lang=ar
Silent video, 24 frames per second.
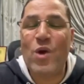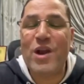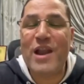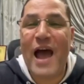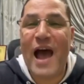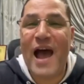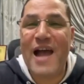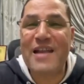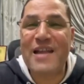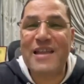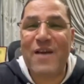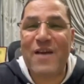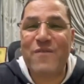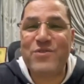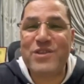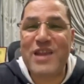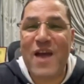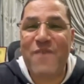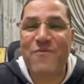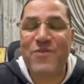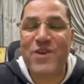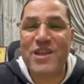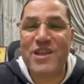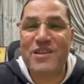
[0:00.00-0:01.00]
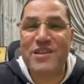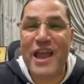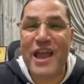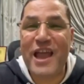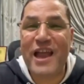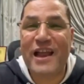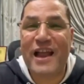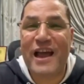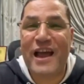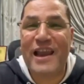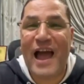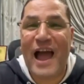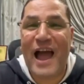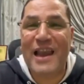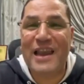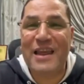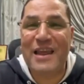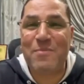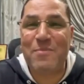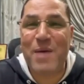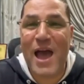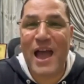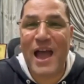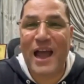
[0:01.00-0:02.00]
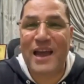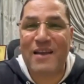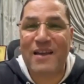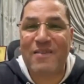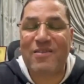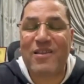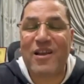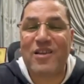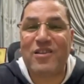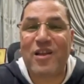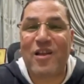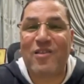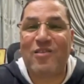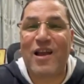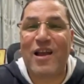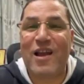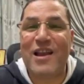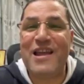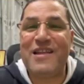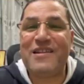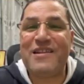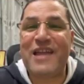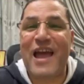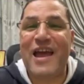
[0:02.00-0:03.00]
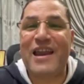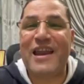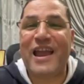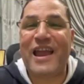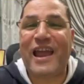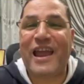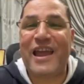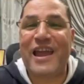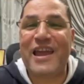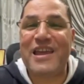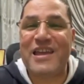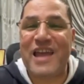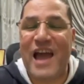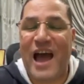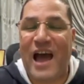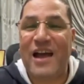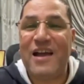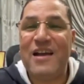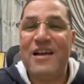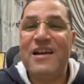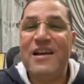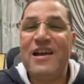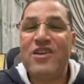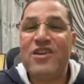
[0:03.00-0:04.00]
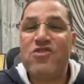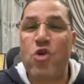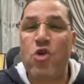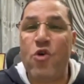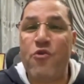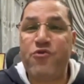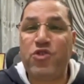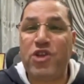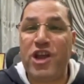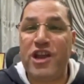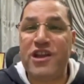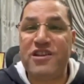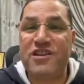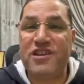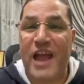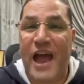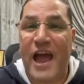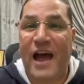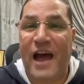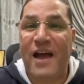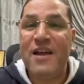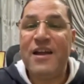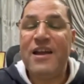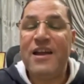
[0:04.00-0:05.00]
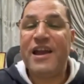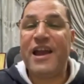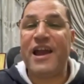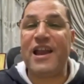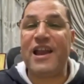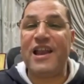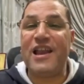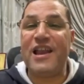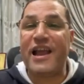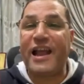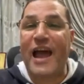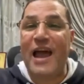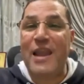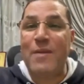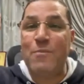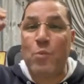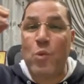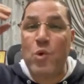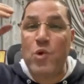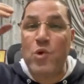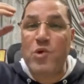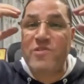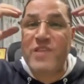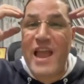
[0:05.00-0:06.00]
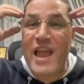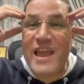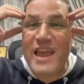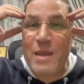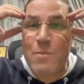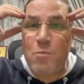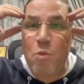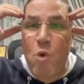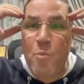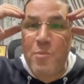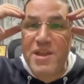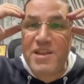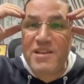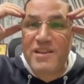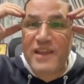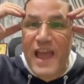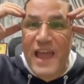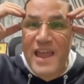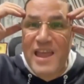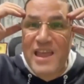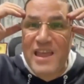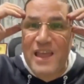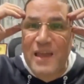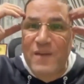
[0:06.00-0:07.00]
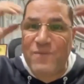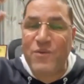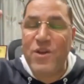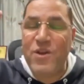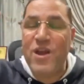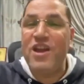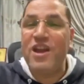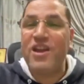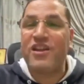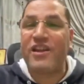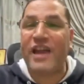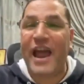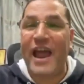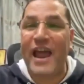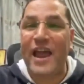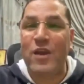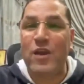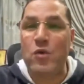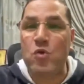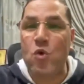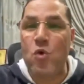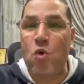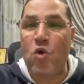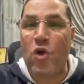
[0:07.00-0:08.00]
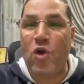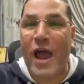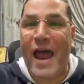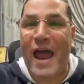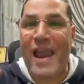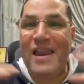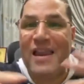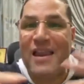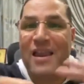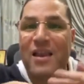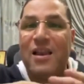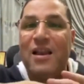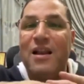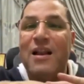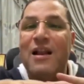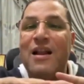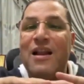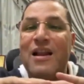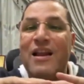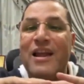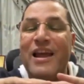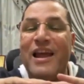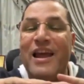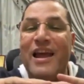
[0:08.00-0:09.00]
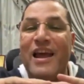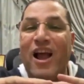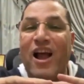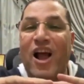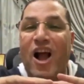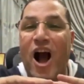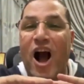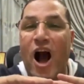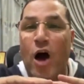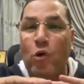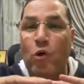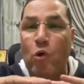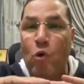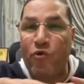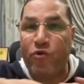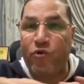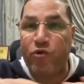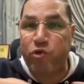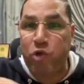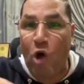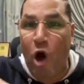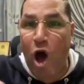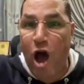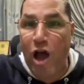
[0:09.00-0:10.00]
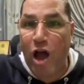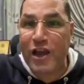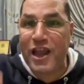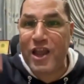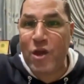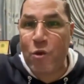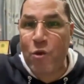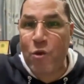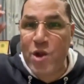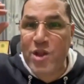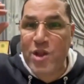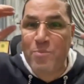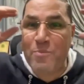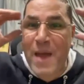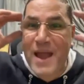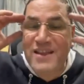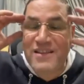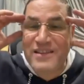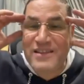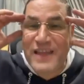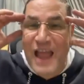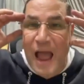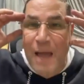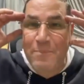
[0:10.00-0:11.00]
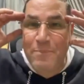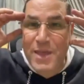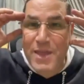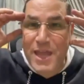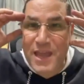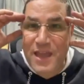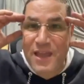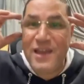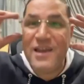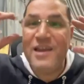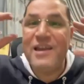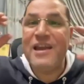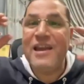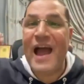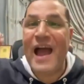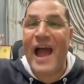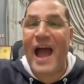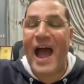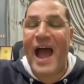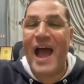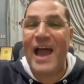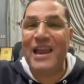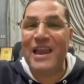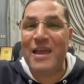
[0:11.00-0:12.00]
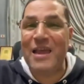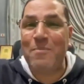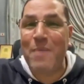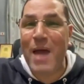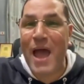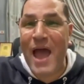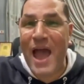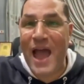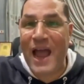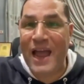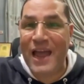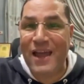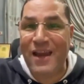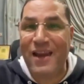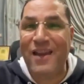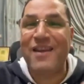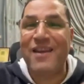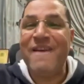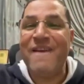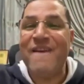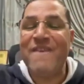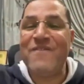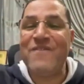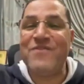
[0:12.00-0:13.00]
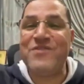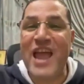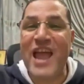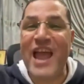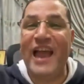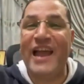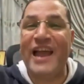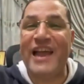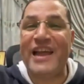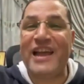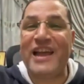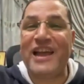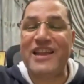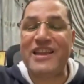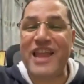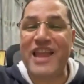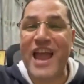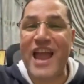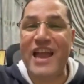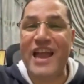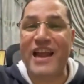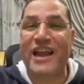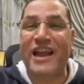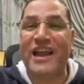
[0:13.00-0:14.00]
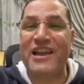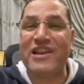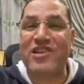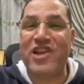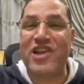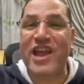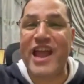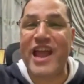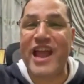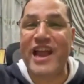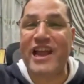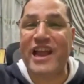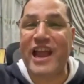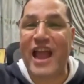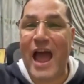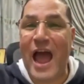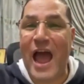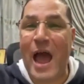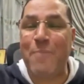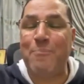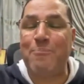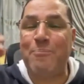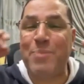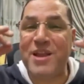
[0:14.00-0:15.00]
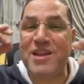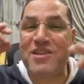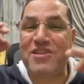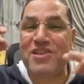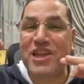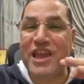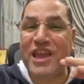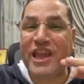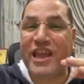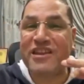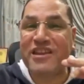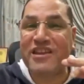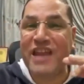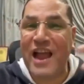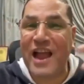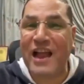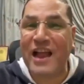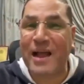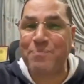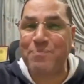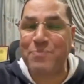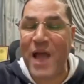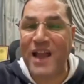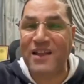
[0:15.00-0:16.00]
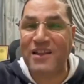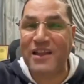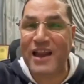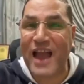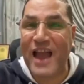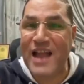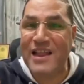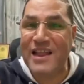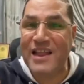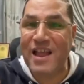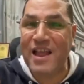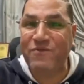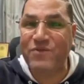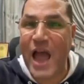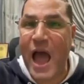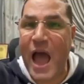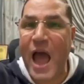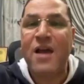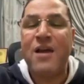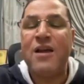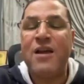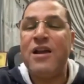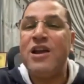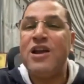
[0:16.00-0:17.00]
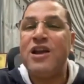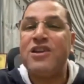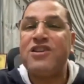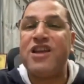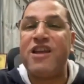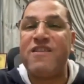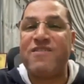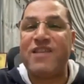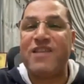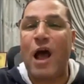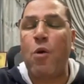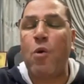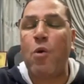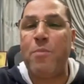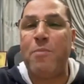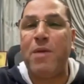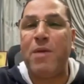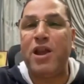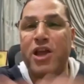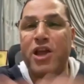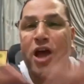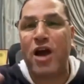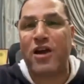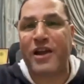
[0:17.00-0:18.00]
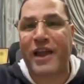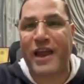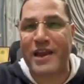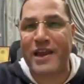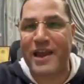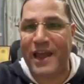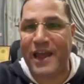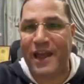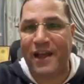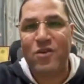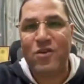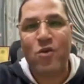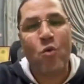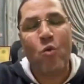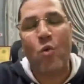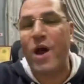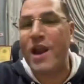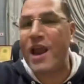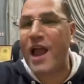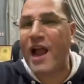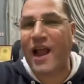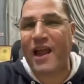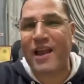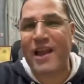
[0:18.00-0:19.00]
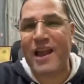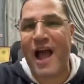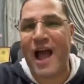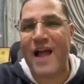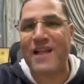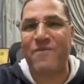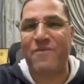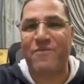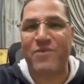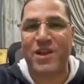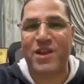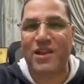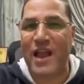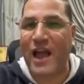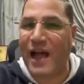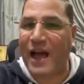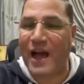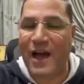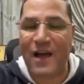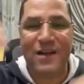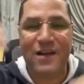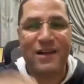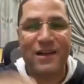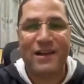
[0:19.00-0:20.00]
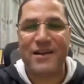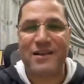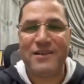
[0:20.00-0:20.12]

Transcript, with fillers: والهدف ده في ضحكه لعلي ماهر ستظل تاريخيه شفت انت اللي كان منسجم ومتكيف كانه كل خروف ضاني وتمتع بيه علي ماهر ضحك ضحكة إعجاب بالتيكي تاكا بتاعت الهدف ده تساوي مليار جنيه ولكن الهدف اتلغى